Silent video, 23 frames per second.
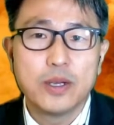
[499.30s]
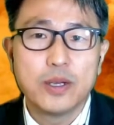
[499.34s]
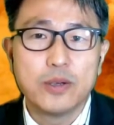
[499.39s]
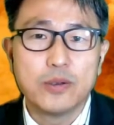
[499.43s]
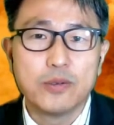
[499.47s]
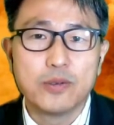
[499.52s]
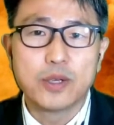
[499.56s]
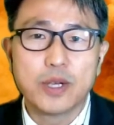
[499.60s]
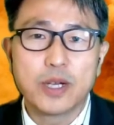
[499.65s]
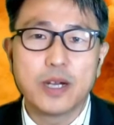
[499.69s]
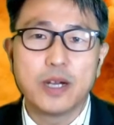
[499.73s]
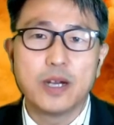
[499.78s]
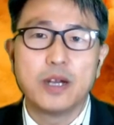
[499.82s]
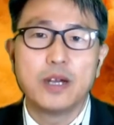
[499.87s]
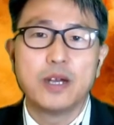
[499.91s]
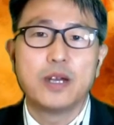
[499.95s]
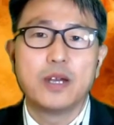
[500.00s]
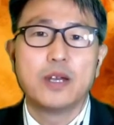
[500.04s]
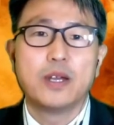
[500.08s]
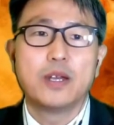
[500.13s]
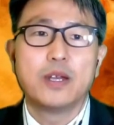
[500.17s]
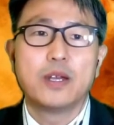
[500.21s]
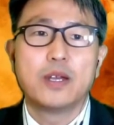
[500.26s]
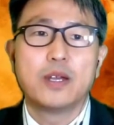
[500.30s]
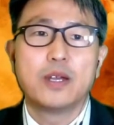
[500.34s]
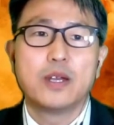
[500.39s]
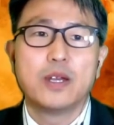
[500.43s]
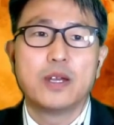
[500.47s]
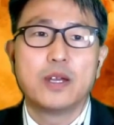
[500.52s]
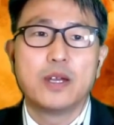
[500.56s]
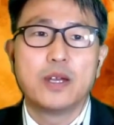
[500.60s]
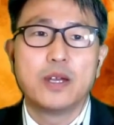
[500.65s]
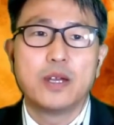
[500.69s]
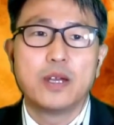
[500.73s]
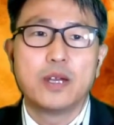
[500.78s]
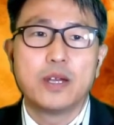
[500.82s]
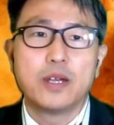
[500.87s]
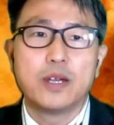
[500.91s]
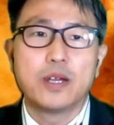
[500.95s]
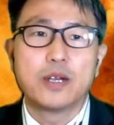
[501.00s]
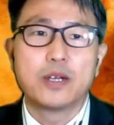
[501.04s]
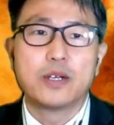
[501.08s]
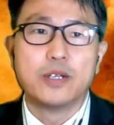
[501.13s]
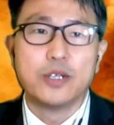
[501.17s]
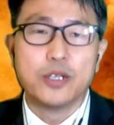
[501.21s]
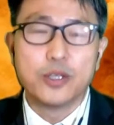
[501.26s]
우리가
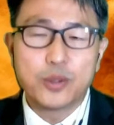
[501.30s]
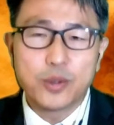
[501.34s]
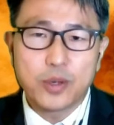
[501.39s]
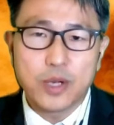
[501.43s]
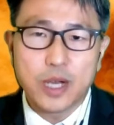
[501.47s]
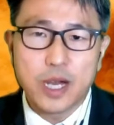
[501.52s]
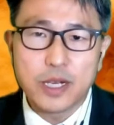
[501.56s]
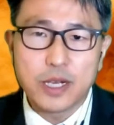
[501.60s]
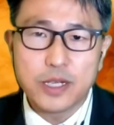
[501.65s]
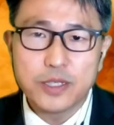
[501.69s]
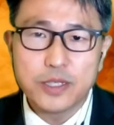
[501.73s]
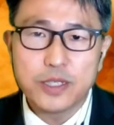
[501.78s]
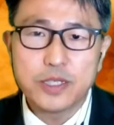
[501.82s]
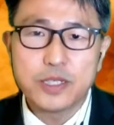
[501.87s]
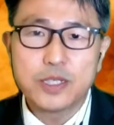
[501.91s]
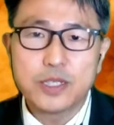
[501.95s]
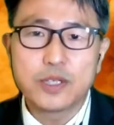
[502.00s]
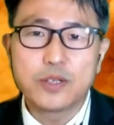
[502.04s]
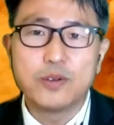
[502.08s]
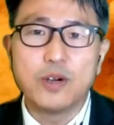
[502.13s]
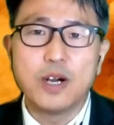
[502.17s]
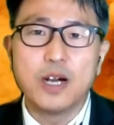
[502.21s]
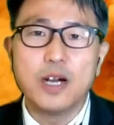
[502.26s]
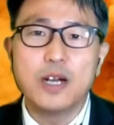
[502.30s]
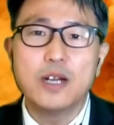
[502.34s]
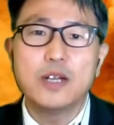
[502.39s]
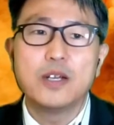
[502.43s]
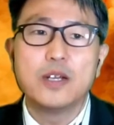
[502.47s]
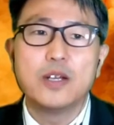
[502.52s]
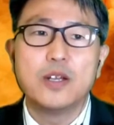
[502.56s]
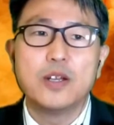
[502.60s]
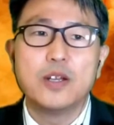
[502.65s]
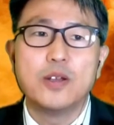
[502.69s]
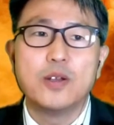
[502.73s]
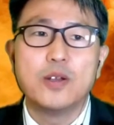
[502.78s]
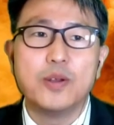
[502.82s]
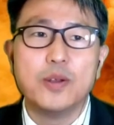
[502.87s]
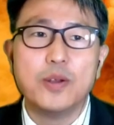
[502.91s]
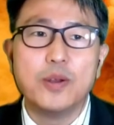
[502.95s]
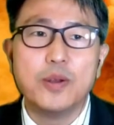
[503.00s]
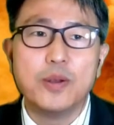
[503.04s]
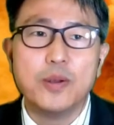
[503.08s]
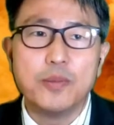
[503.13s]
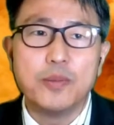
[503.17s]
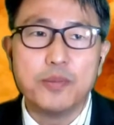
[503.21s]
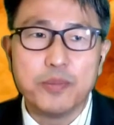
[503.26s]
그리스도를 아는 지식과
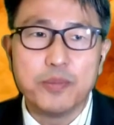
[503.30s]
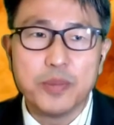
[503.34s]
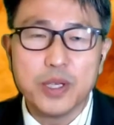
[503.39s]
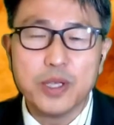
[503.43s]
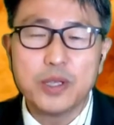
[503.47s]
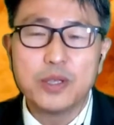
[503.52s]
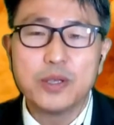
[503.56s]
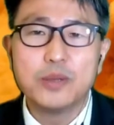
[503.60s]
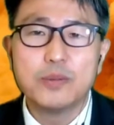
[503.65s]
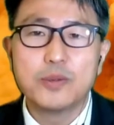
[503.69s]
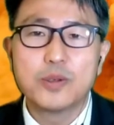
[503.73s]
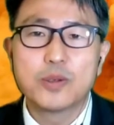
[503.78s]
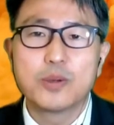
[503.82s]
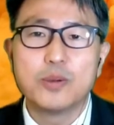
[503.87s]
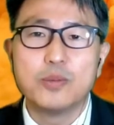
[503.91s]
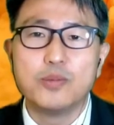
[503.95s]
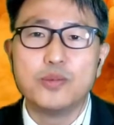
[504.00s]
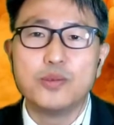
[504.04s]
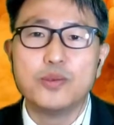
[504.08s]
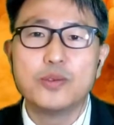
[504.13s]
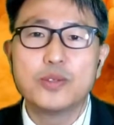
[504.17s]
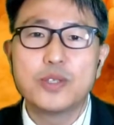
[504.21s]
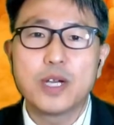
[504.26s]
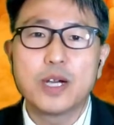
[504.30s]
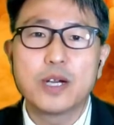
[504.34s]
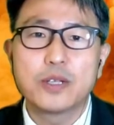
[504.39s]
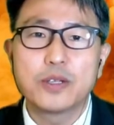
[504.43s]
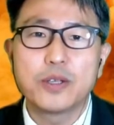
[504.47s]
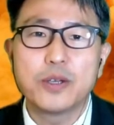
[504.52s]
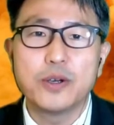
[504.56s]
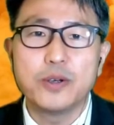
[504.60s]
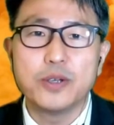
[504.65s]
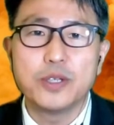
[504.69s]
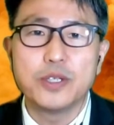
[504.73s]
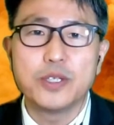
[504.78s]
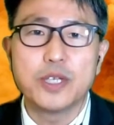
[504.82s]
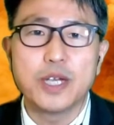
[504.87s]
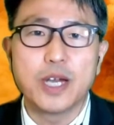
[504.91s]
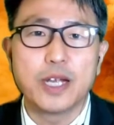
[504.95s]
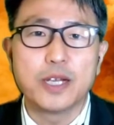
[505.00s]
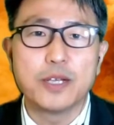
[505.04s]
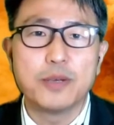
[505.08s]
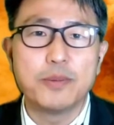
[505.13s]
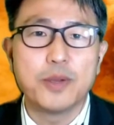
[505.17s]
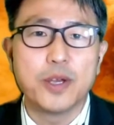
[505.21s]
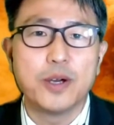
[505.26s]
믿음으로 무장되어 있지
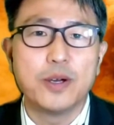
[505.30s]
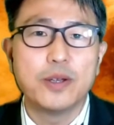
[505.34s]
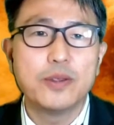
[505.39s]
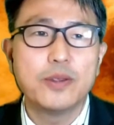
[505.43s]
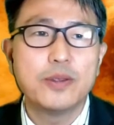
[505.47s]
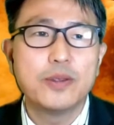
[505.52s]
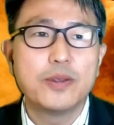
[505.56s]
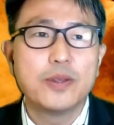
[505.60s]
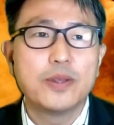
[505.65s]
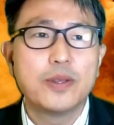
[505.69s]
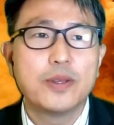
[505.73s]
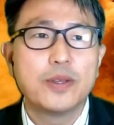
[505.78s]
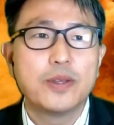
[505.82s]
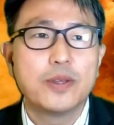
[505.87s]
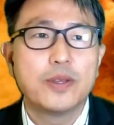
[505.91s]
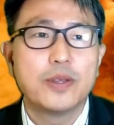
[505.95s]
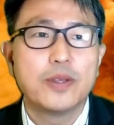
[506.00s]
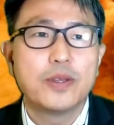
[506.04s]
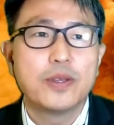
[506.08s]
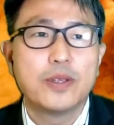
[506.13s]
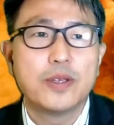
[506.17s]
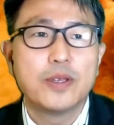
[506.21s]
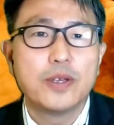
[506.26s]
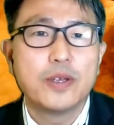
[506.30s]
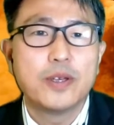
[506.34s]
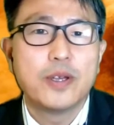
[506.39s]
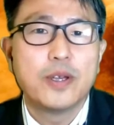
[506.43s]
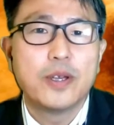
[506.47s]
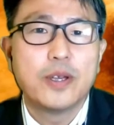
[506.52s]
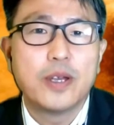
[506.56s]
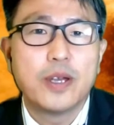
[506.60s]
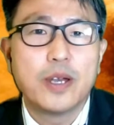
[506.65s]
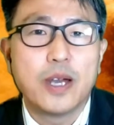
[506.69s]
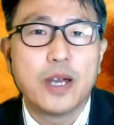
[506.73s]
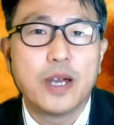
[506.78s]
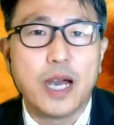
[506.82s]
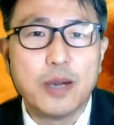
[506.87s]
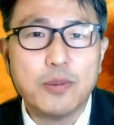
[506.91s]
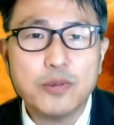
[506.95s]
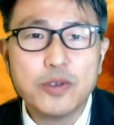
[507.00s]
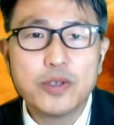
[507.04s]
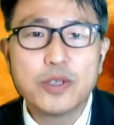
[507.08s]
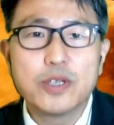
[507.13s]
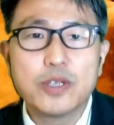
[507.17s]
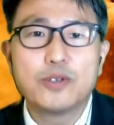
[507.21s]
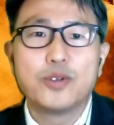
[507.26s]
않으면
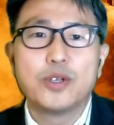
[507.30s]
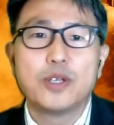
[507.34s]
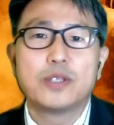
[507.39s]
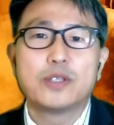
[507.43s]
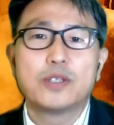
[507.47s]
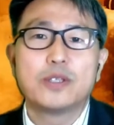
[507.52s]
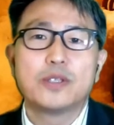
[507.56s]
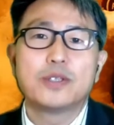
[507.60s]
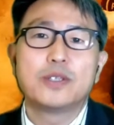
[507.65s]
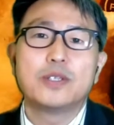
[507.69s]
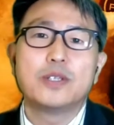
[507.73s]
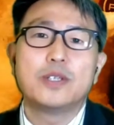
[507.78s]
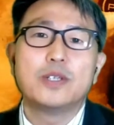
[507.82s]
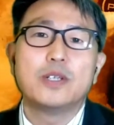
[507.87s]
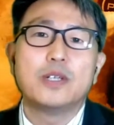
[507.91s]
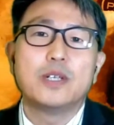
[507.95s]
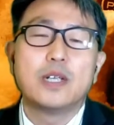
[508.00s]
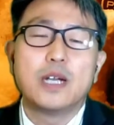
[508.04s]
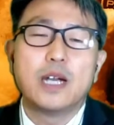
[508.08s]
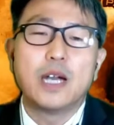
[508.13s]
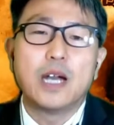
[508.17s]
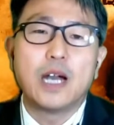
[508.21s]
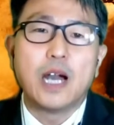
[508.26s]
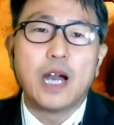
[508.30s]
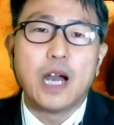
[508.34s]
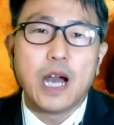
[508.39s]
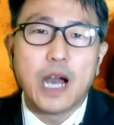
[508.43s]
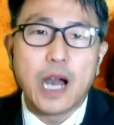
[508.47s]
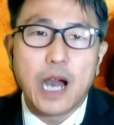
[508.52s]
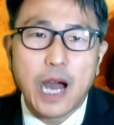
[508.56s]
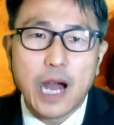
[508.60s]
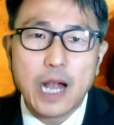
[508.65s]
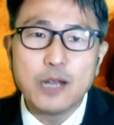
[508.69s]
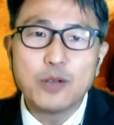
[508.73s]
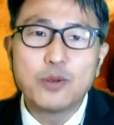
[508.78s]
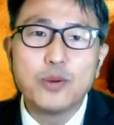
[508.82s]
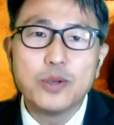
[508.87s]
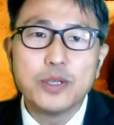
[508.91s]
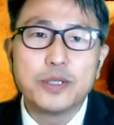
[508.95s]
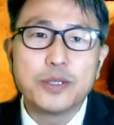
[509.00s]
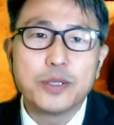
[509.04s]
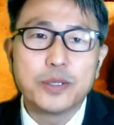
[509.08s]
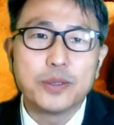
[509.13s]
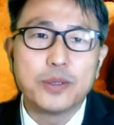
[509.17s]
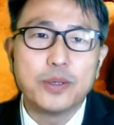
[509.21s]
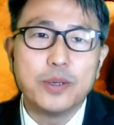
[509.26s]
아무리 주의 뜻을 알고
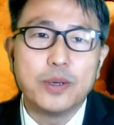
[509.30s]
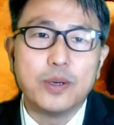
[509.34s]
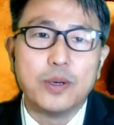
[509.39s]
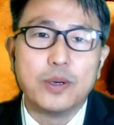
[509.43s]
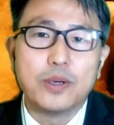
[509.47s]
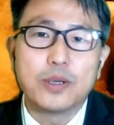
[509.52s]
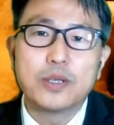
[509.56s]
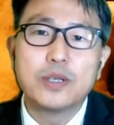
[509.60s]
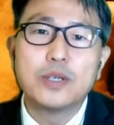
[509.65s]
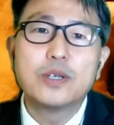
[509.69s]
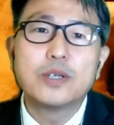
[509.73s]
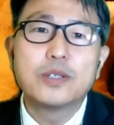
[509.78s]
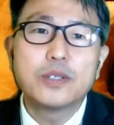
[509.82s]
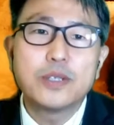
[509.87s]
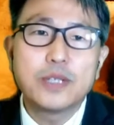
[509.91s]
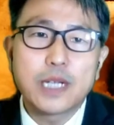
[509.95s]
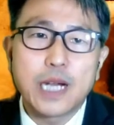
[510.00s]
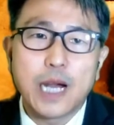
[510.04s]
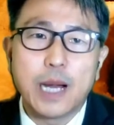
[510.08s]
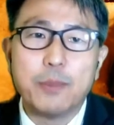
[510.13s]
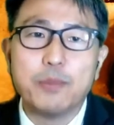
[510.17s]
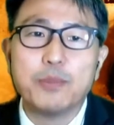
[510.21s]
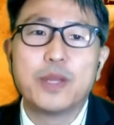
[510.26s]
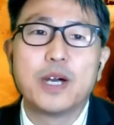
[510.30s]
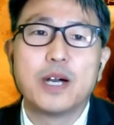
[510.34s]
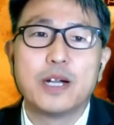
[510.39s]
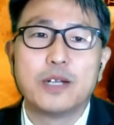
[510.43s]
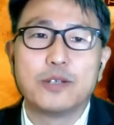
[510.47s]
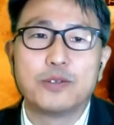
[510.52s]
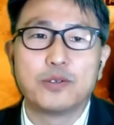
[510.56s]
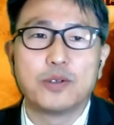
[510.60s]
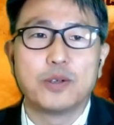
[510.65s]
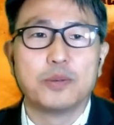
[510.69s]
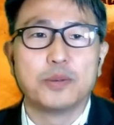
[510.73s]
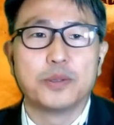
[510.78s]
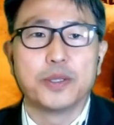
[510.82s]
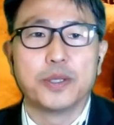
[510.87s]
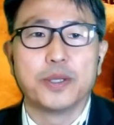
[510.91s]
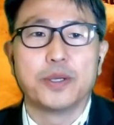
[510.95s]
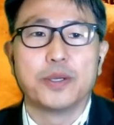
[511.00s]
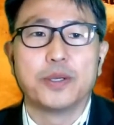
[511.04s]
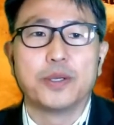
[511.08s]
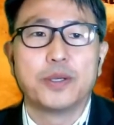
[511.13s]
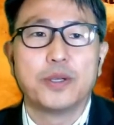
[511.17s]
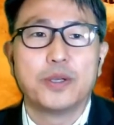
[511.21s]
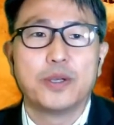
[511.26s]
있어도 그것을 감당할 수가
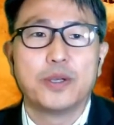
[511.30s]
없어요.